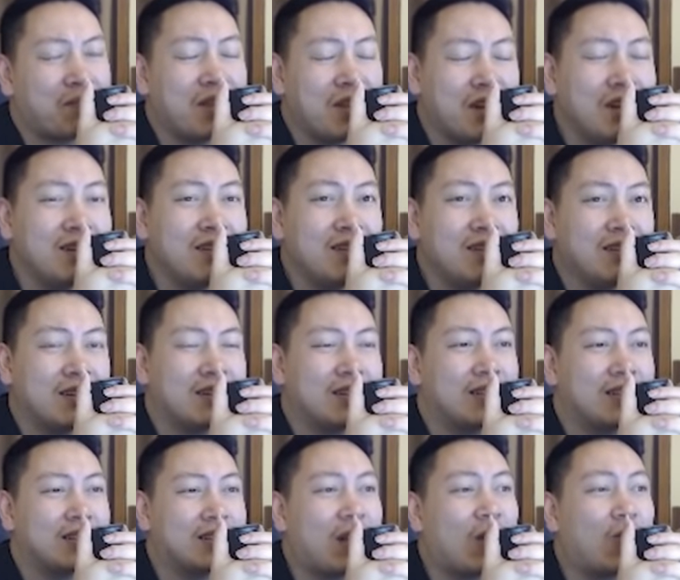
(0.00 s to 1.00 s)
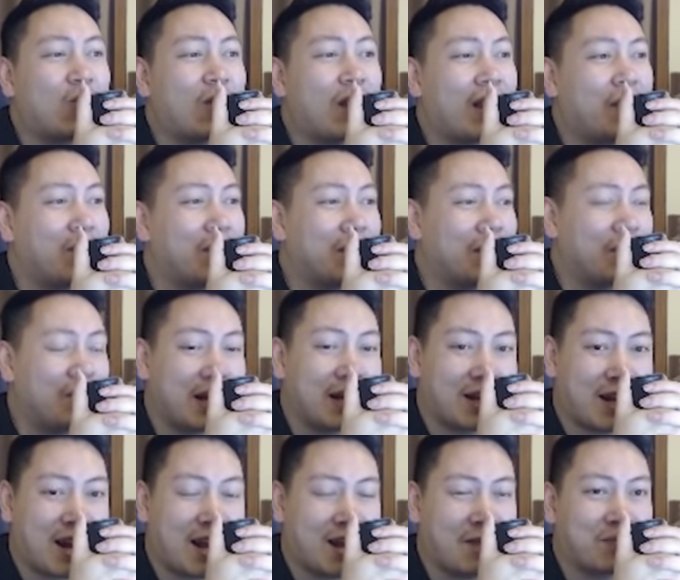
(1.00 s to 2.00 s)
nhưng sau này mới
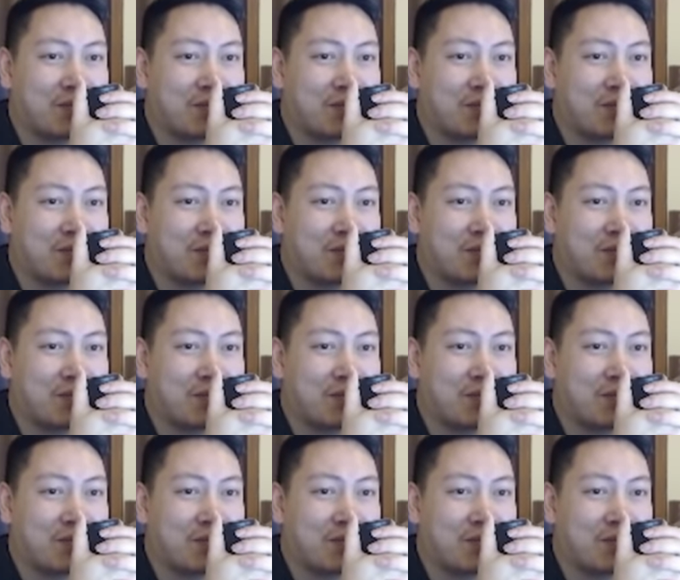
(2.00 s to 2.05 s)
biết ra